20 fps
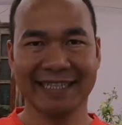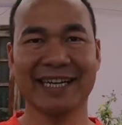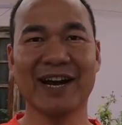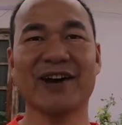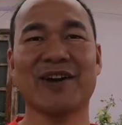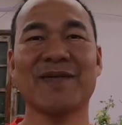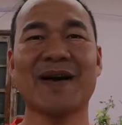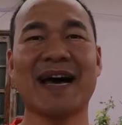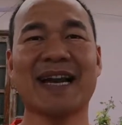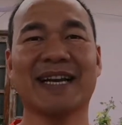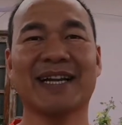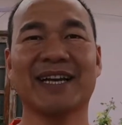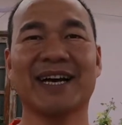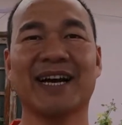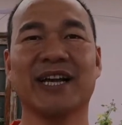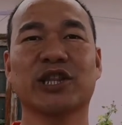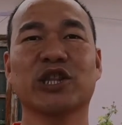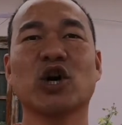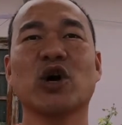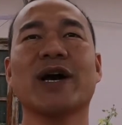chào các bạn
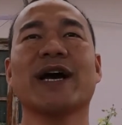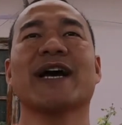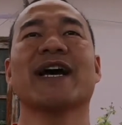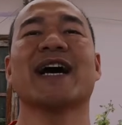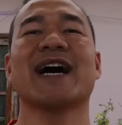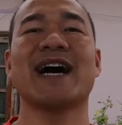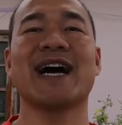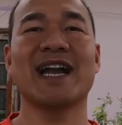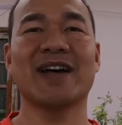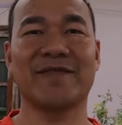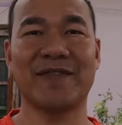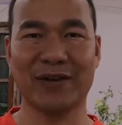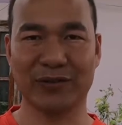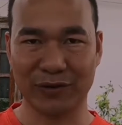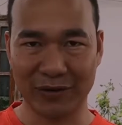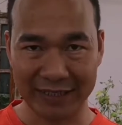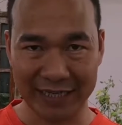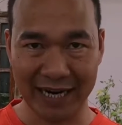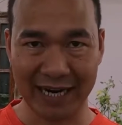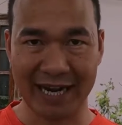à, tôi à, là phạm
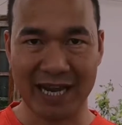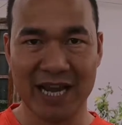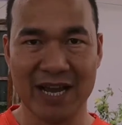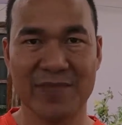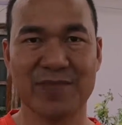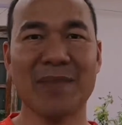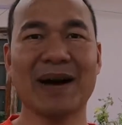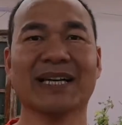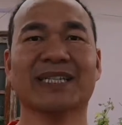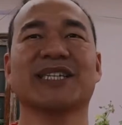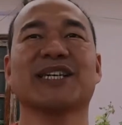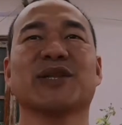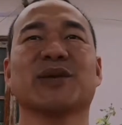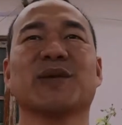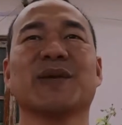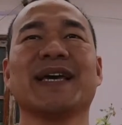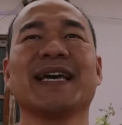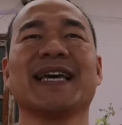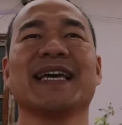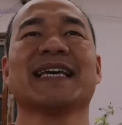xuân trịnh bác sĩ
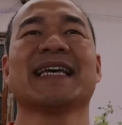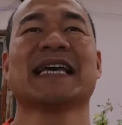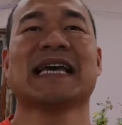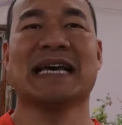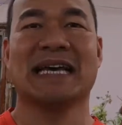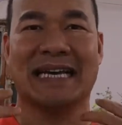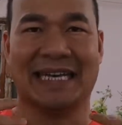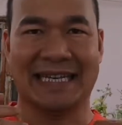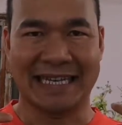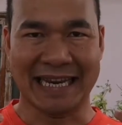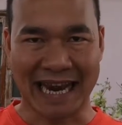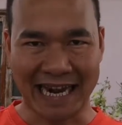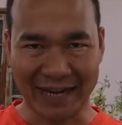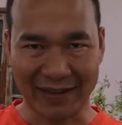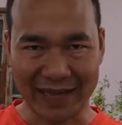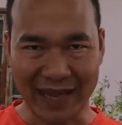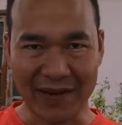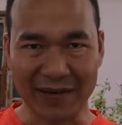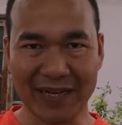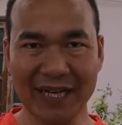thú y nhà
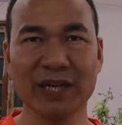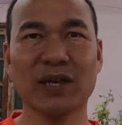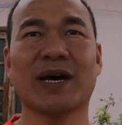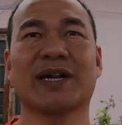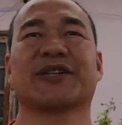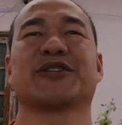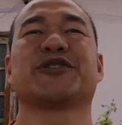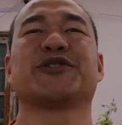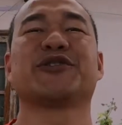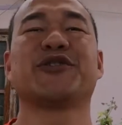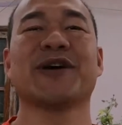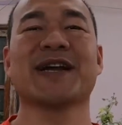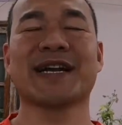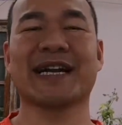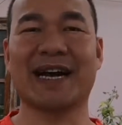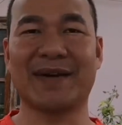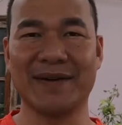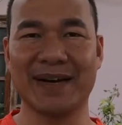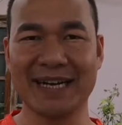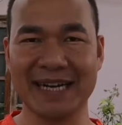đào tạo kỹ thuật truyền
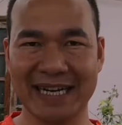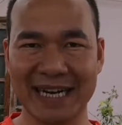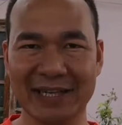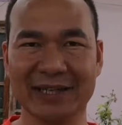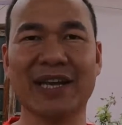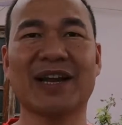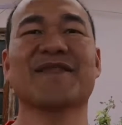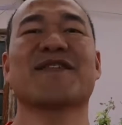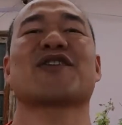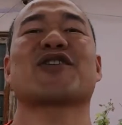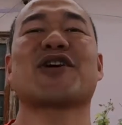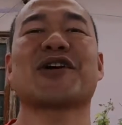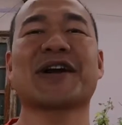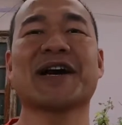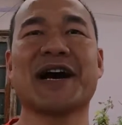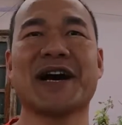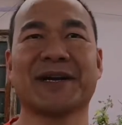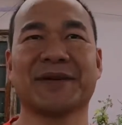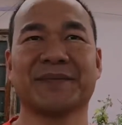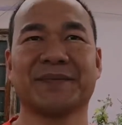cảm hứng kinh doanh và con
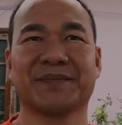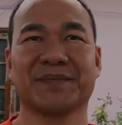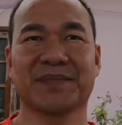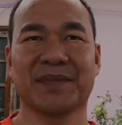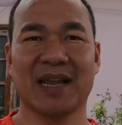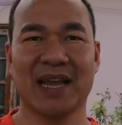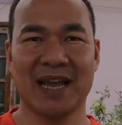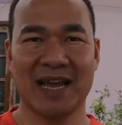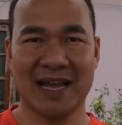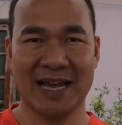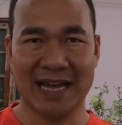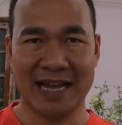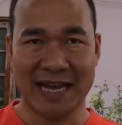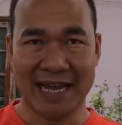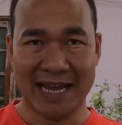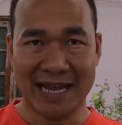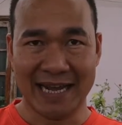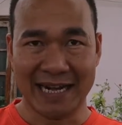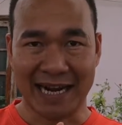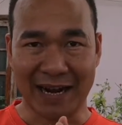người
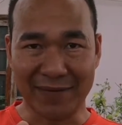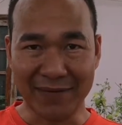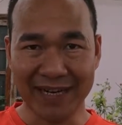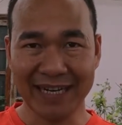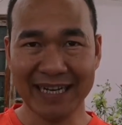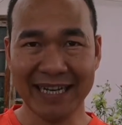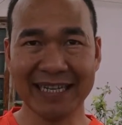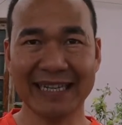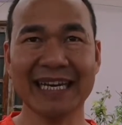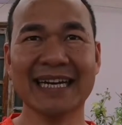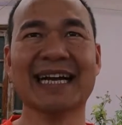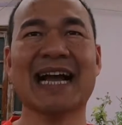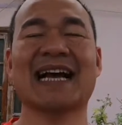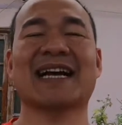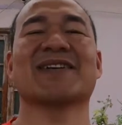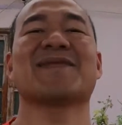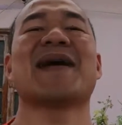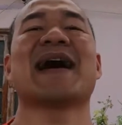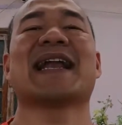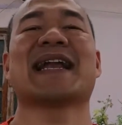cảm ơn à, tất
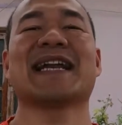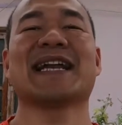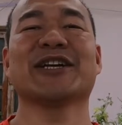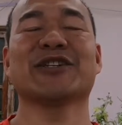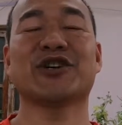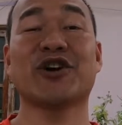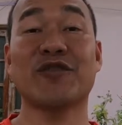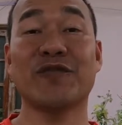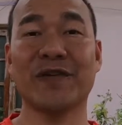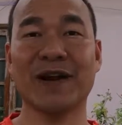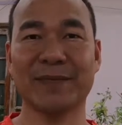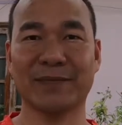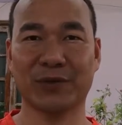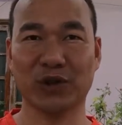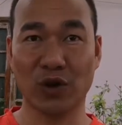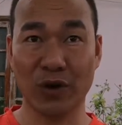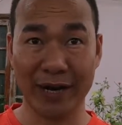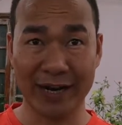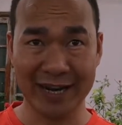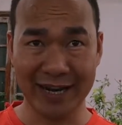cả các bạn đã cho phép
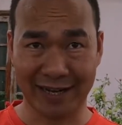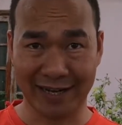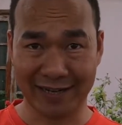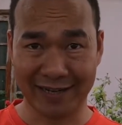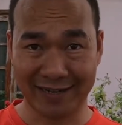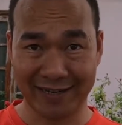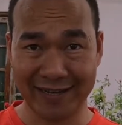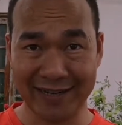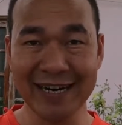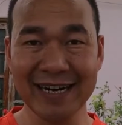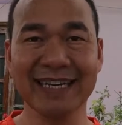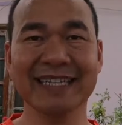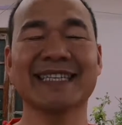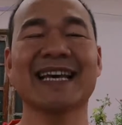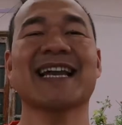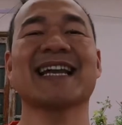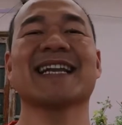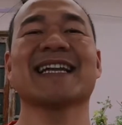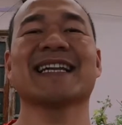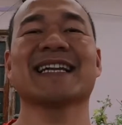tôi được hướng
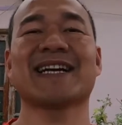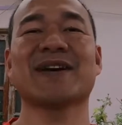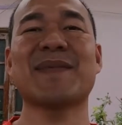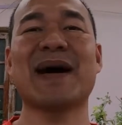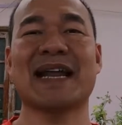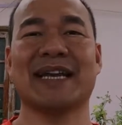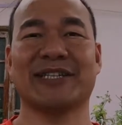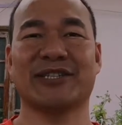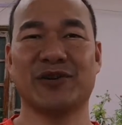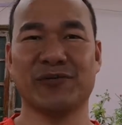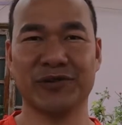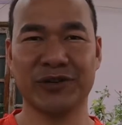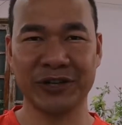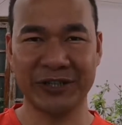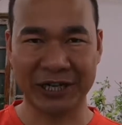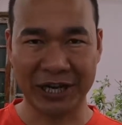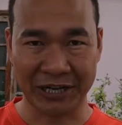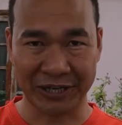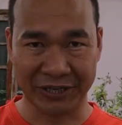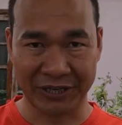dẫn các bạn trong chương
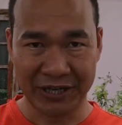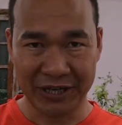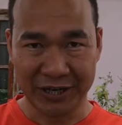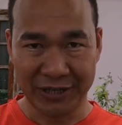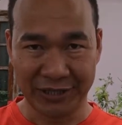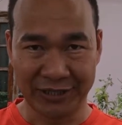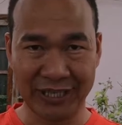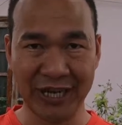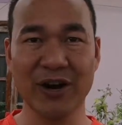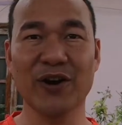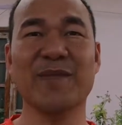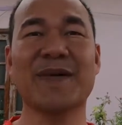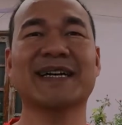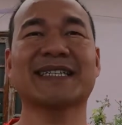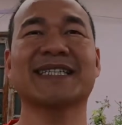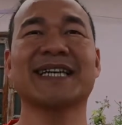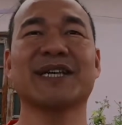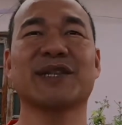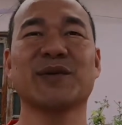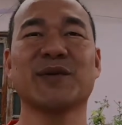trình siêu bác
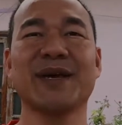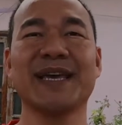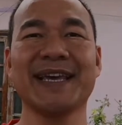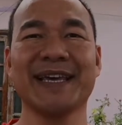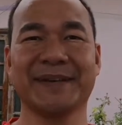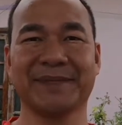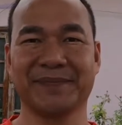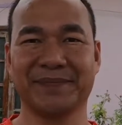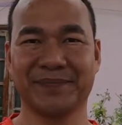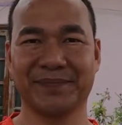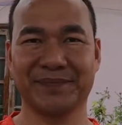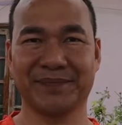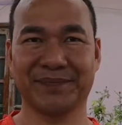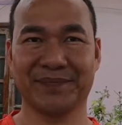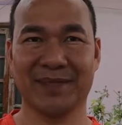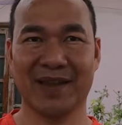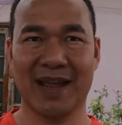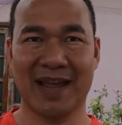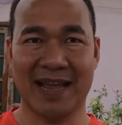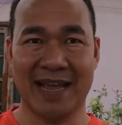sĩ thú y
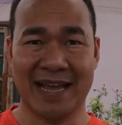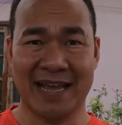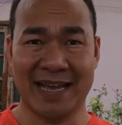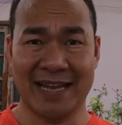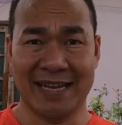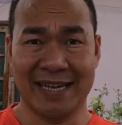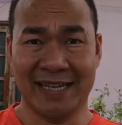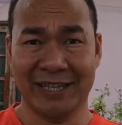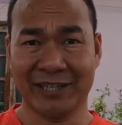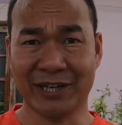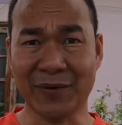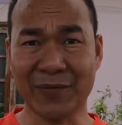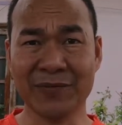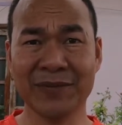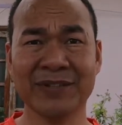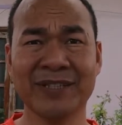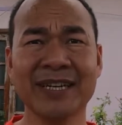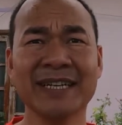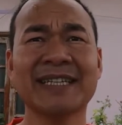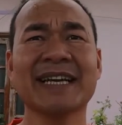
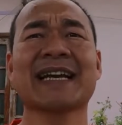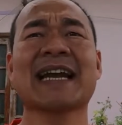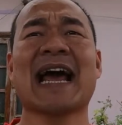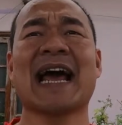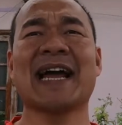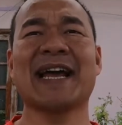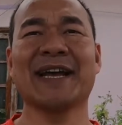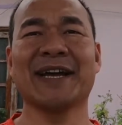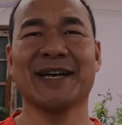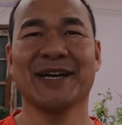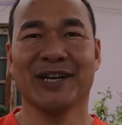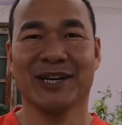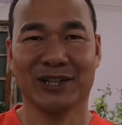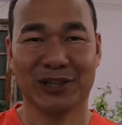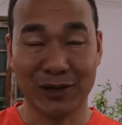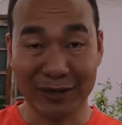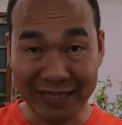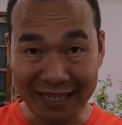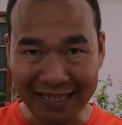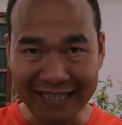trong chương trình này
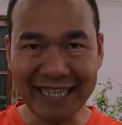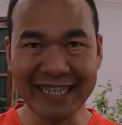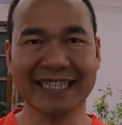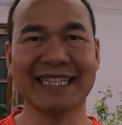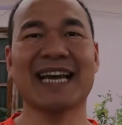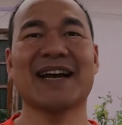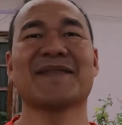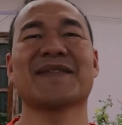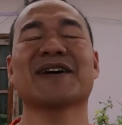tôi sẽ chia sẻ